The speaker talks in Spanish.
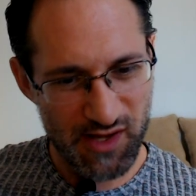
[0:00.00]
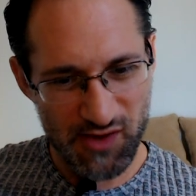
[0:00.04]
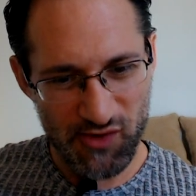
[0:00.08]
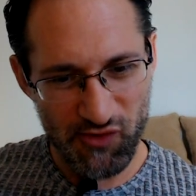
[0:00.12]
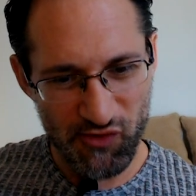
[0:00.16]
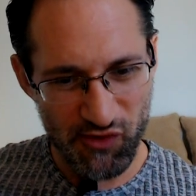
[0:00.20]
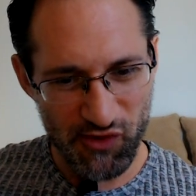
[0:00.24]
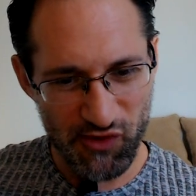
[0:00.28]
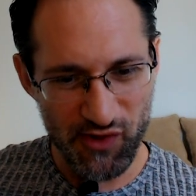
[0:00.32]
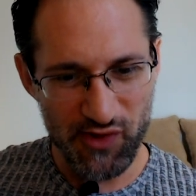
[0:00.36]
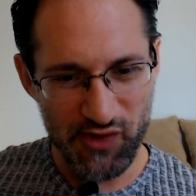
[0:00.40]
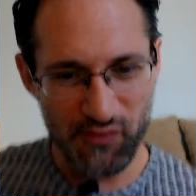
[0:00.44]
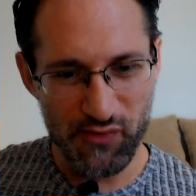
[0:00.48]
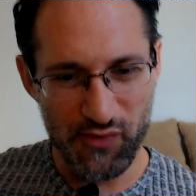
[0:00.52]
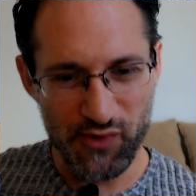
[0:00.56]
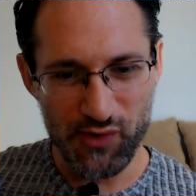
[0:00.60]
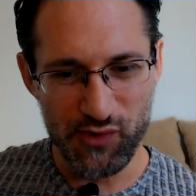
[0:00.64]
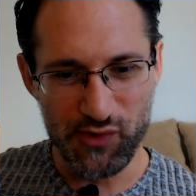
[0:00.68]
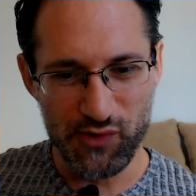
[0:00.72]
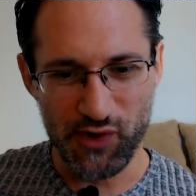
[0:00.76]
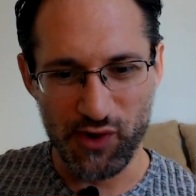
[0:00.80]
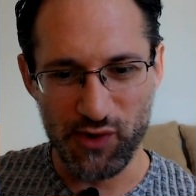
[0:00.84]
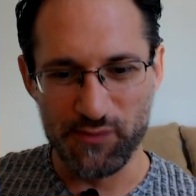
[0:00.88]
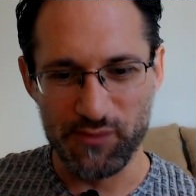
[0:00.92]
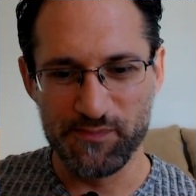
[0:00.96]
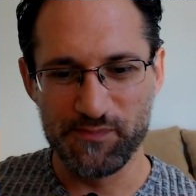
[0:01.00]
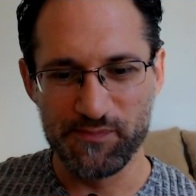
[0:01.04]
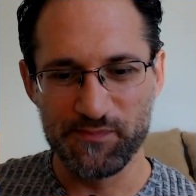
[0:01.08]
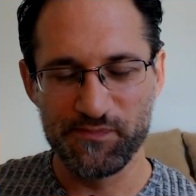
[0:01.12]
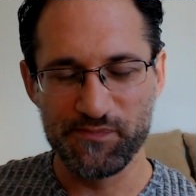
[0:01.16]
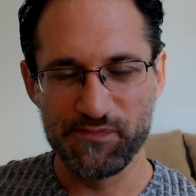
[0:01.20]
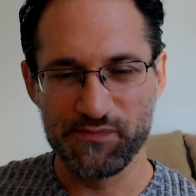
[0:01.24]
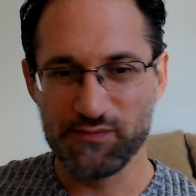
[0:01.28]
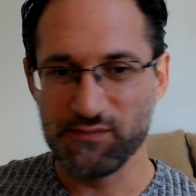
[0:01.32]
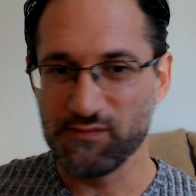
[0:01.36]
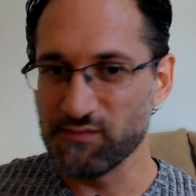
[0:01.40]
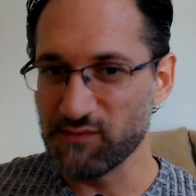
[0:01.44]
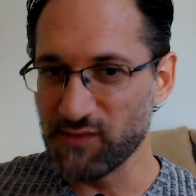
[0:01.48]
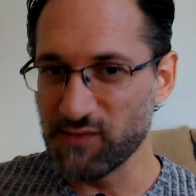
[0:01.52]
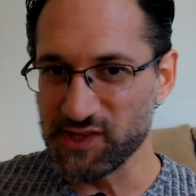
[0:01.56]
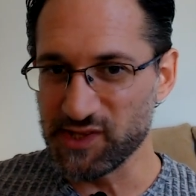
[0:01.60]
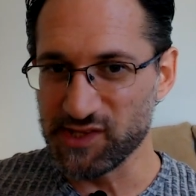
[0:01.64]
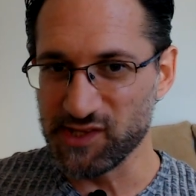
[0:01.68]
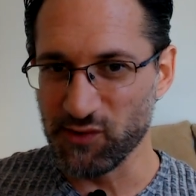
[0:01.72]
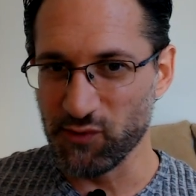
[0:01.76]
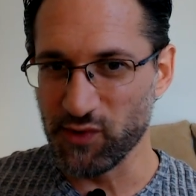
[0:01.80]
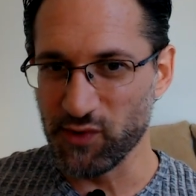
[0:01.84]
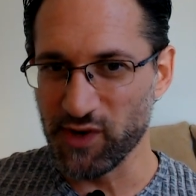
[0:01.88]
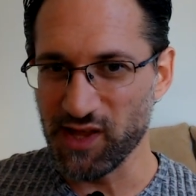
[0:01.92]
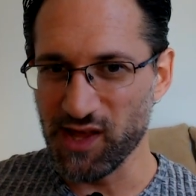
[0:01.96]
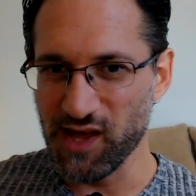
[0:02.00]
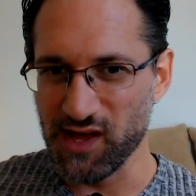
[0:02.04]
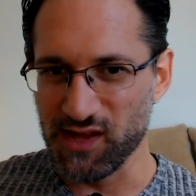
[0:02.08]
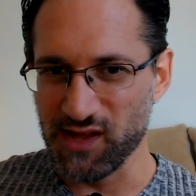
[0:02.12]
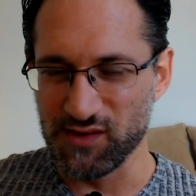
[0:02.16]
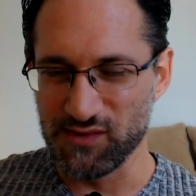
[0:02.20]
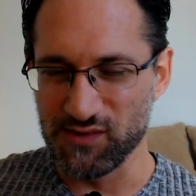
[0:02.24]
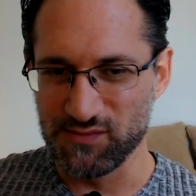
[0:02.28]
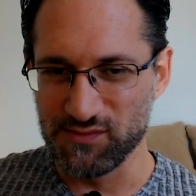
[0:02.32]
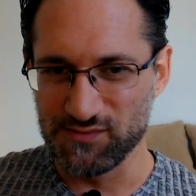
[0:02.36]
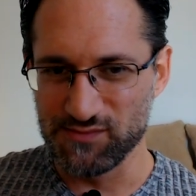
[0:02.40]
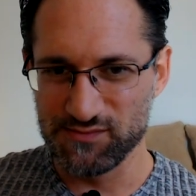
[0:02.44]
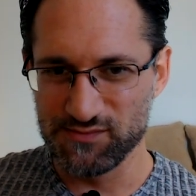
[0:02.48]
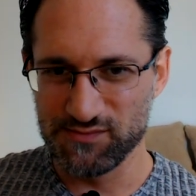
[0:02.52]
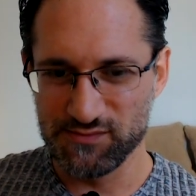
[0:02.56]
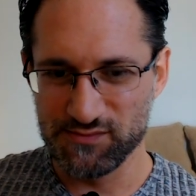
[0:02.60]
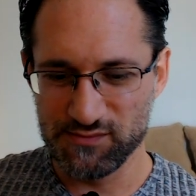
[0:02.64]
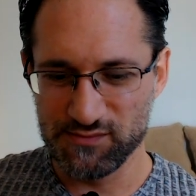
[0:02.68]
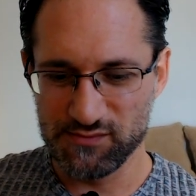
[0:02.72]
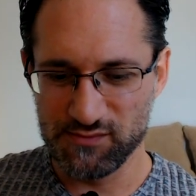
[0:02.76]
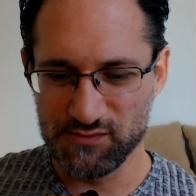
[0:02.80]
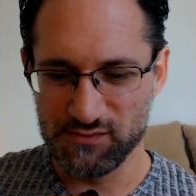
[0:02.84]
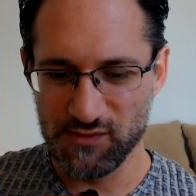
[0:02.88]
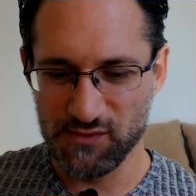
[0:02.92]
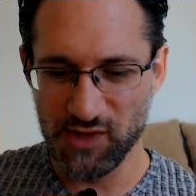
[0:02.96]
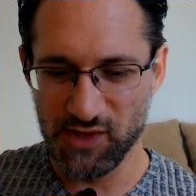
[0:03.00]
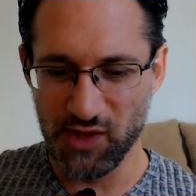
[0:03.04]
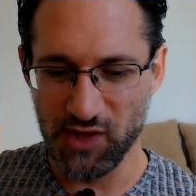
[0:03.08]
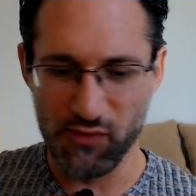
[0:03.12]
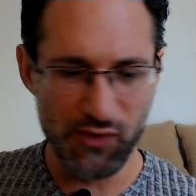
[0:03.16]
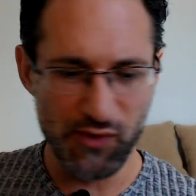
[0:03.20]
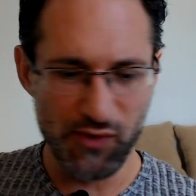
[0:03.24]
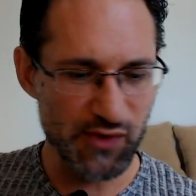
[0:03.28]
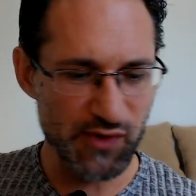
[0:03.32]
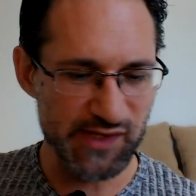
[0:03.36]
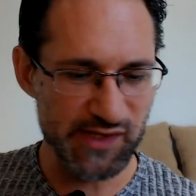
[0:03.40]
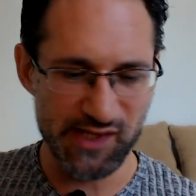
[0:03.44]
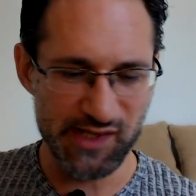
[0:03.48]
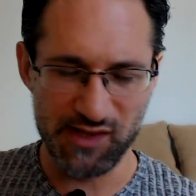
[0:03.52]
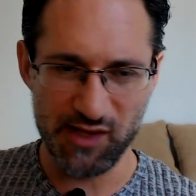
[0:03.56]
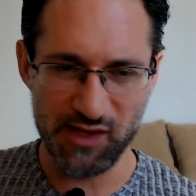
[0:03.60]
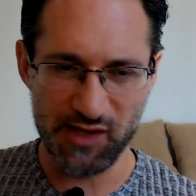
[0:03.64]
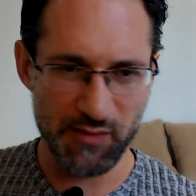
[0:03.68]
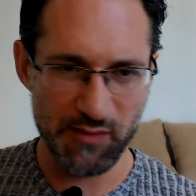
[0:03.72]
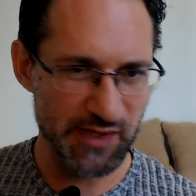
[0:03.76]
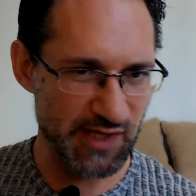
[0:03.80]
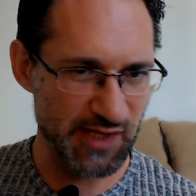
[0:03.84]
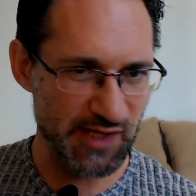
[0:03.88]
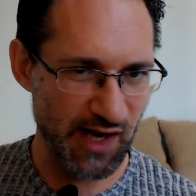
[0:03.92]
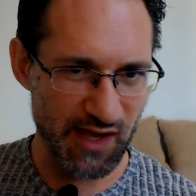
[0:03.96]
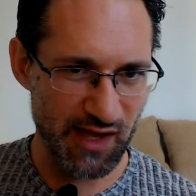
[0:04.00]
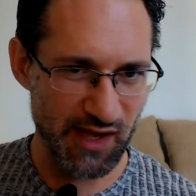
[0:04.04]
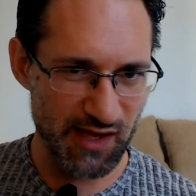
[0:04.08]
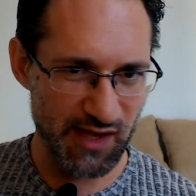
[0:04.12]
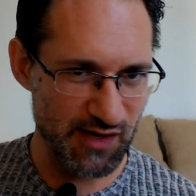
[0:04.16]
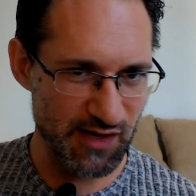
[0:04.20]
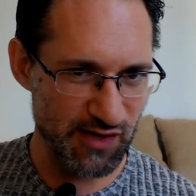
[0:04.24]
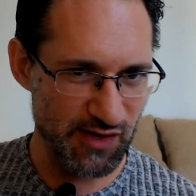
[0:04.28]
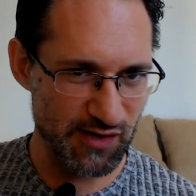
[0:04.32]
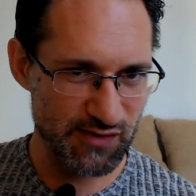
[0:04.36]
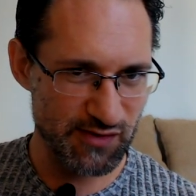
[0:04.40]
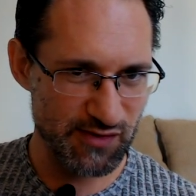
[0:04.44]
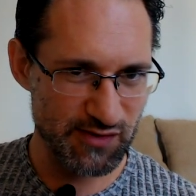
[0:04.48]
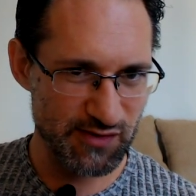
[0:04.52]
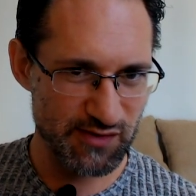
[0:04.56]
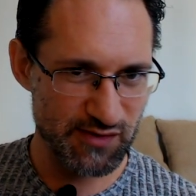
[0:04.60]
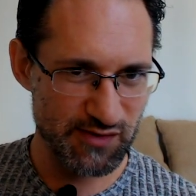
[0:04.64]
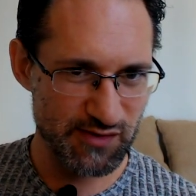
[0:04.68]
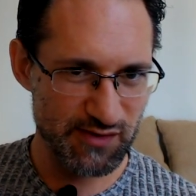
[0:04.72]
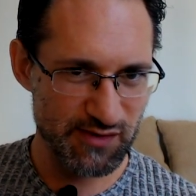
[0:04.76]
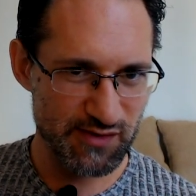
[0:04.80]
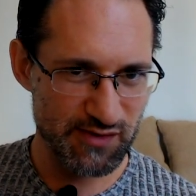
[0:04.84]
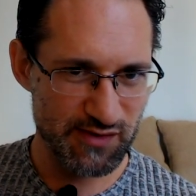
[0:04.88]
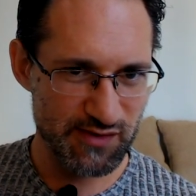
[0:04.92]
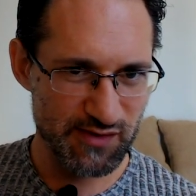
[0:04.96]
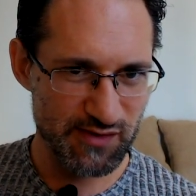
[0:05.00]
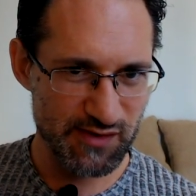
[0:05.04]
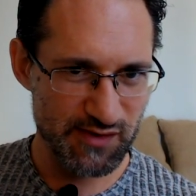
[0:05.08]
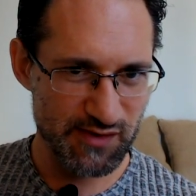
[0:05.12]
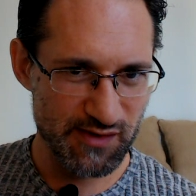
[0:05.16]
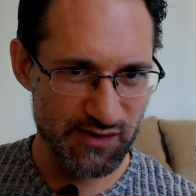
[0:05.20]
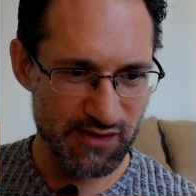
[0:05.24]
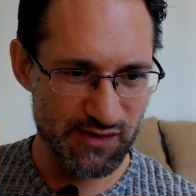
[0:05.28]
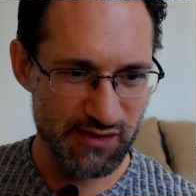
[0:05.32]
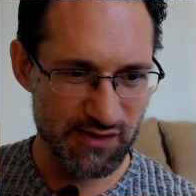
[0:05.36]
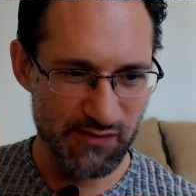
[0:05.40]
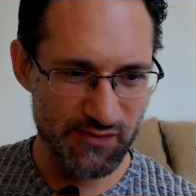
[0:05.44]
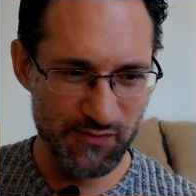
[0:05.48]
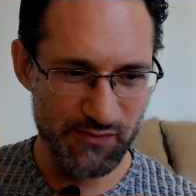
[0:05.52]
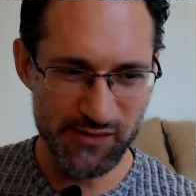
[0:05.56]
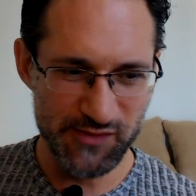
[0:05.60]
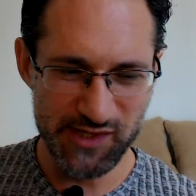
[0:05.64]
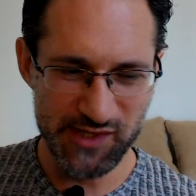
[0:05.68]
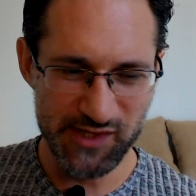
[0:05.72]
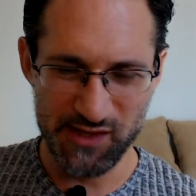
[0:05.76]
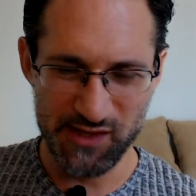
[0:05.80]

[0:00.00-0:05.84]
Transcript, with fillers: yo disfruto mi seguridad, disfruto sentirme tranquilo, ¿sí?